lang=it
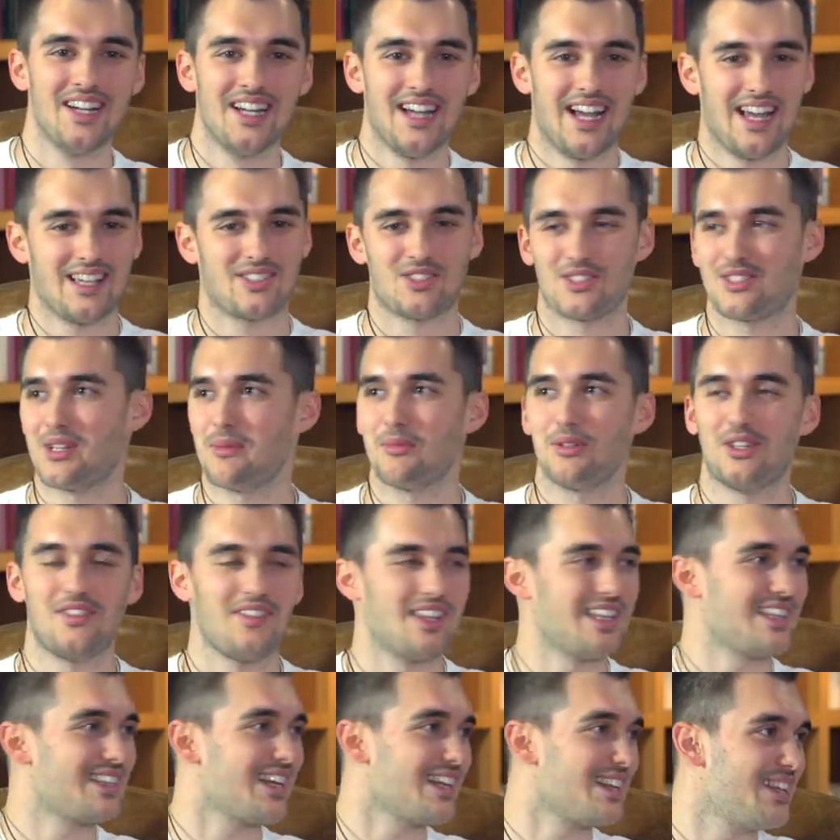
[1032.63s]
adesso siamo
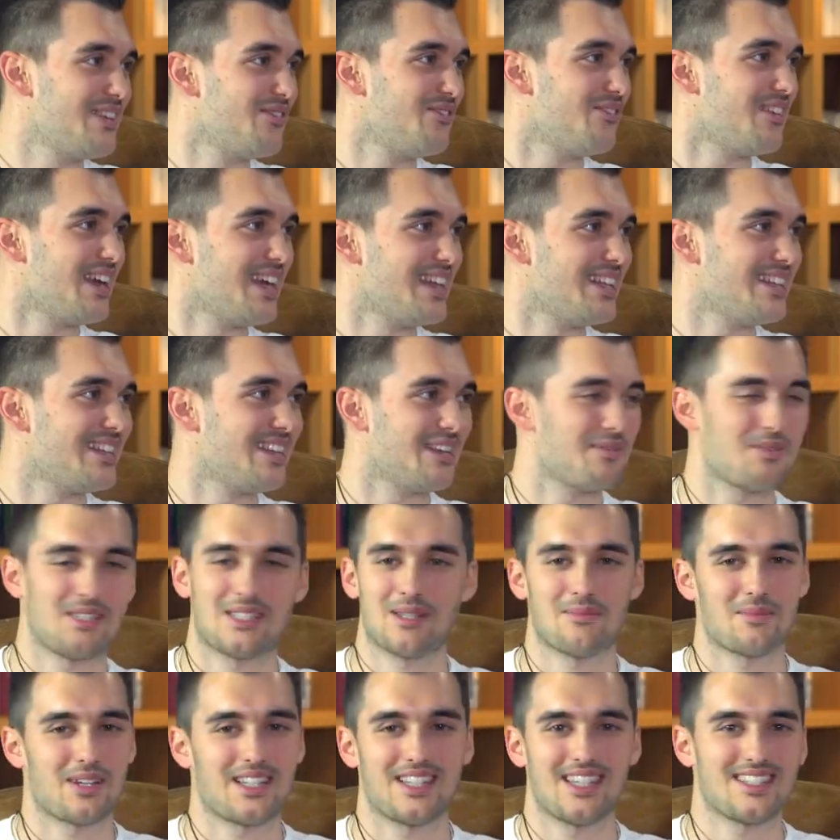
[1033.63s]
diventati in 20 e mi
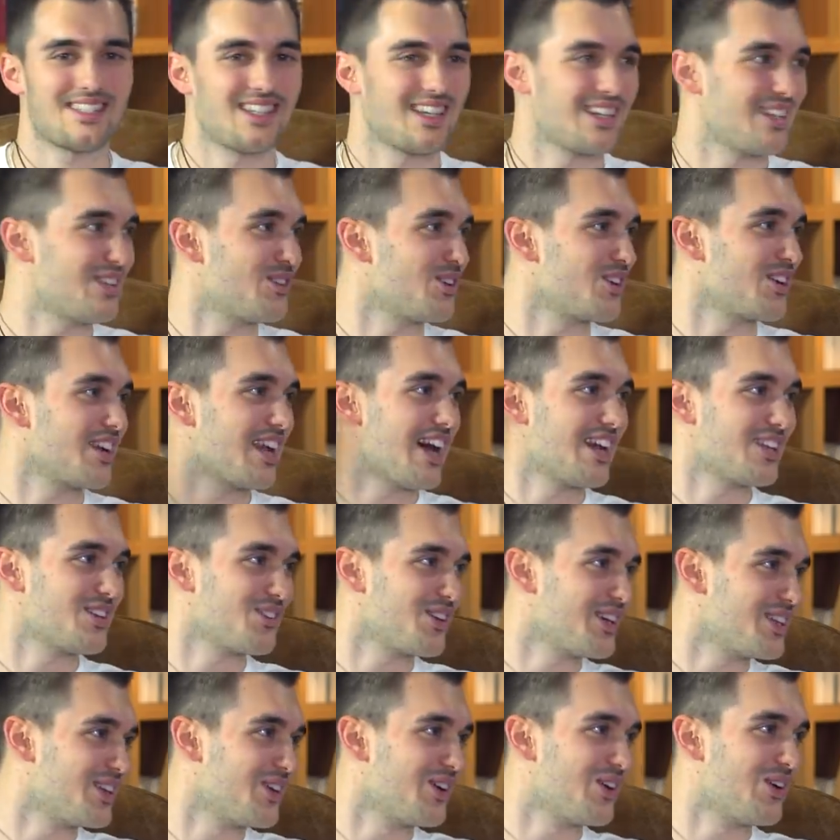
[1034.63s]
sembra di essere ritornato
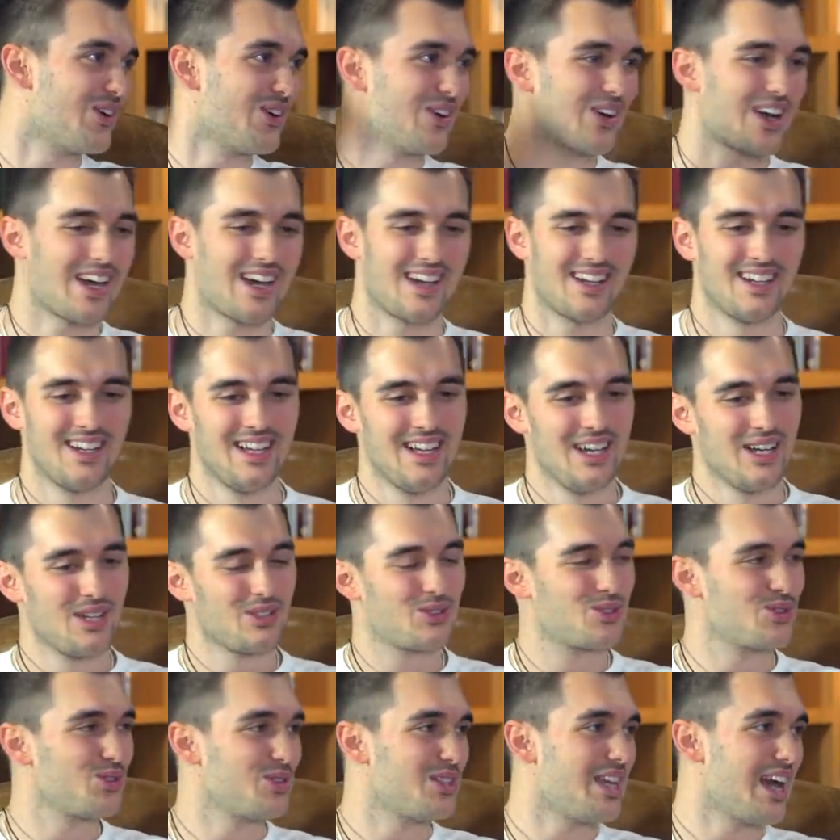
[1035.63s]
quando ancora
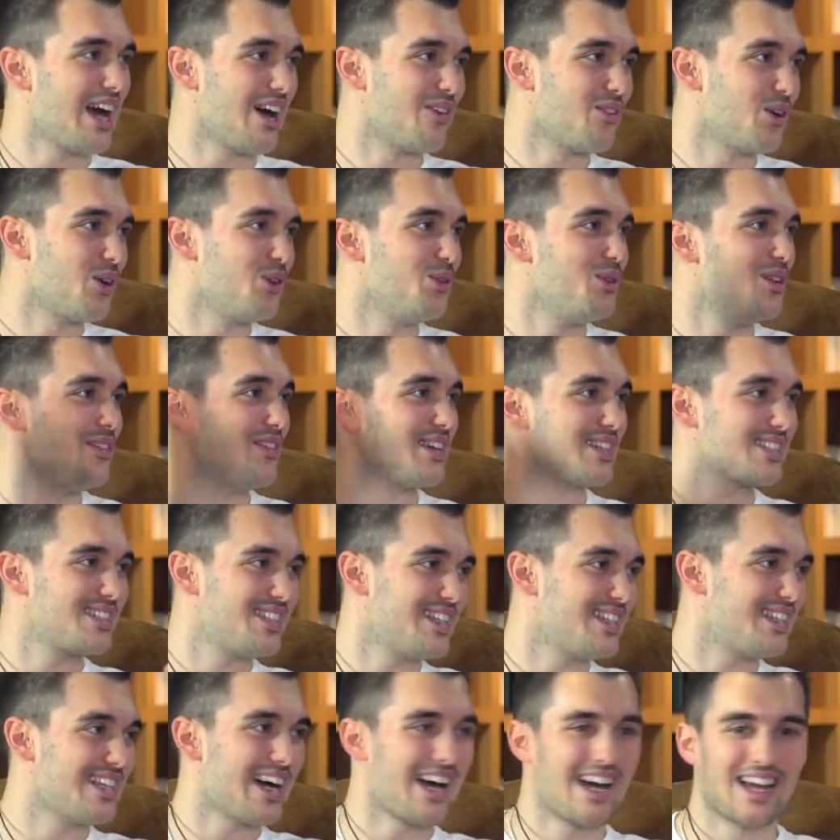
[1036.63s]
studiavo
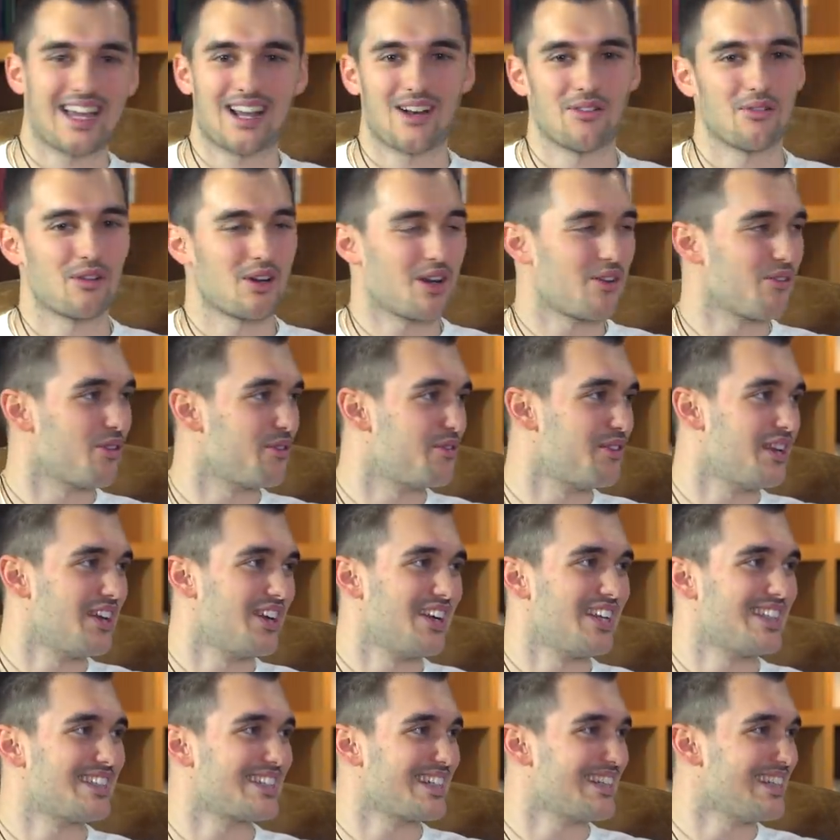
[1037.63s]
all'università, che lavoravo fino
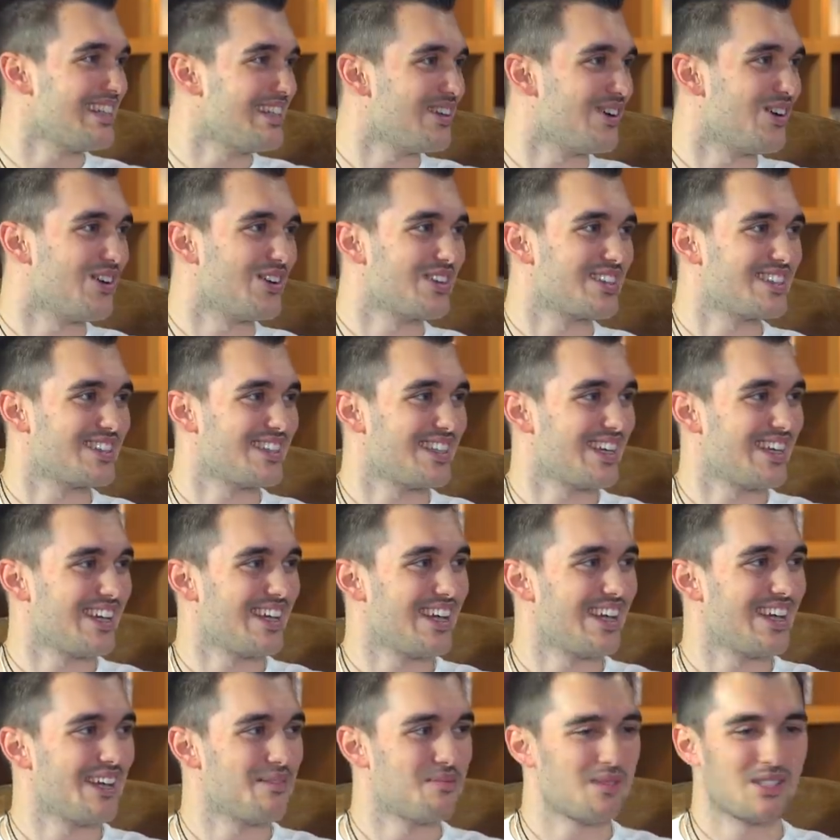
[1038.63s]
alle 3 di
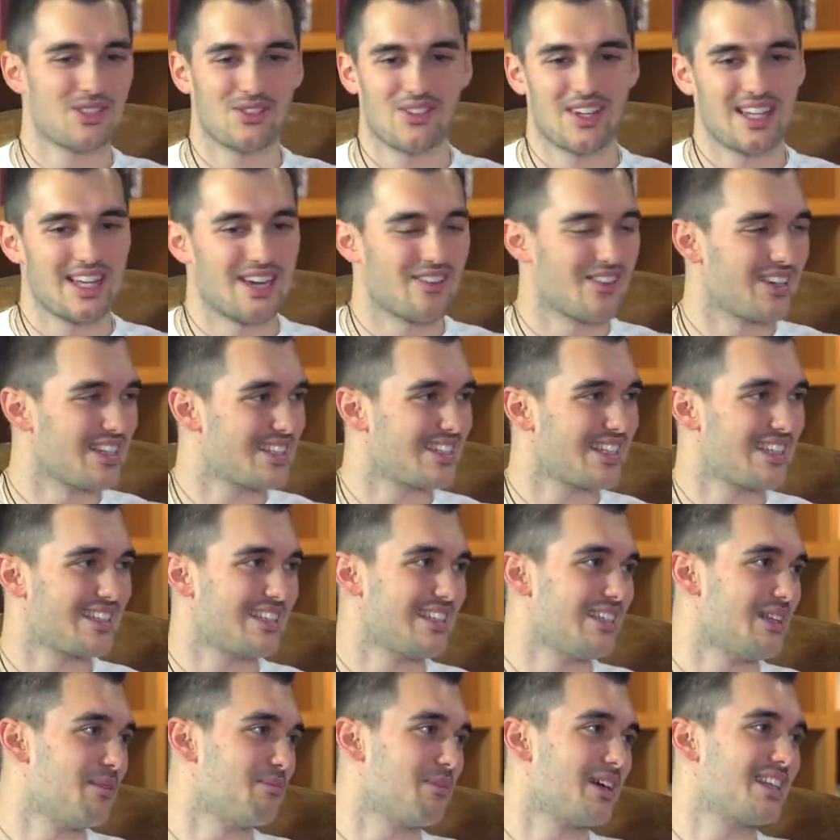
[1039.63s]
notte e mi svegliavo alle
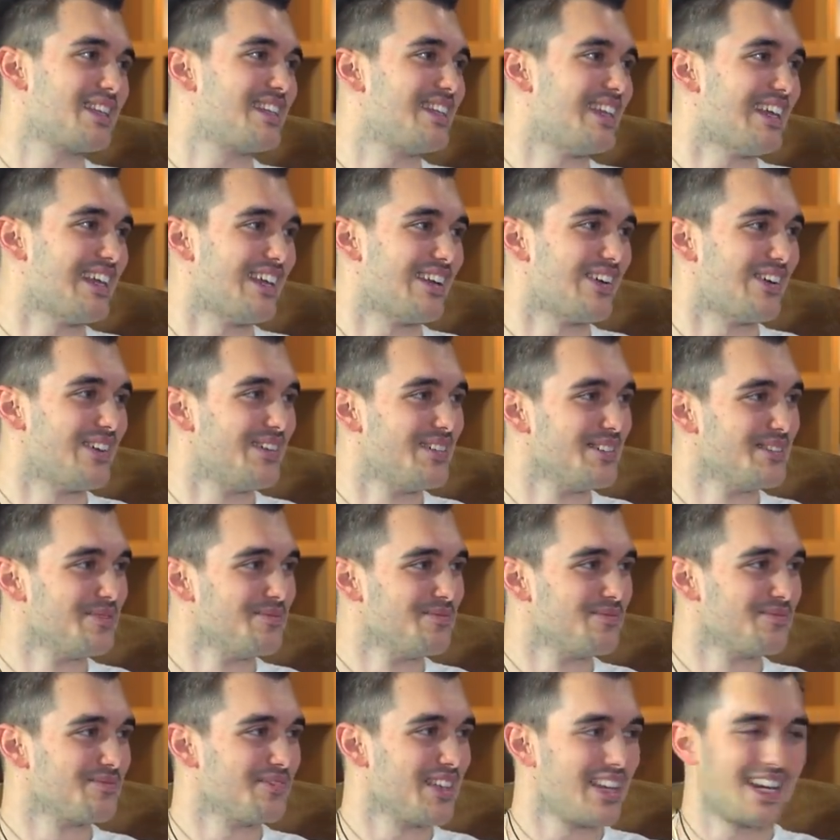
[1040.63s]
7 del mattino
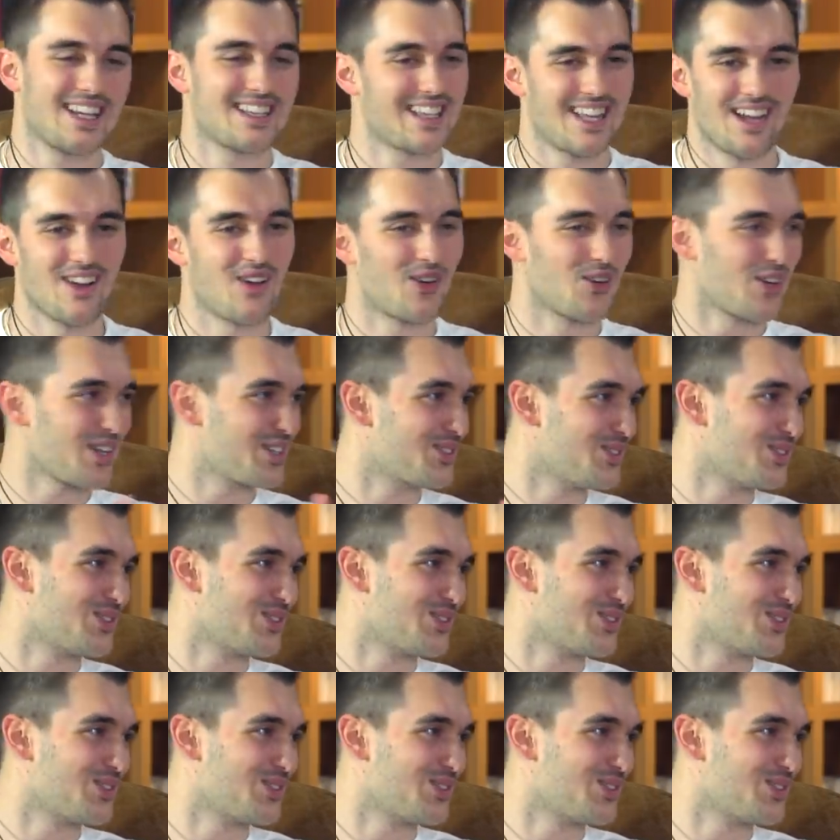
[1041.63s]
in realtà è ancora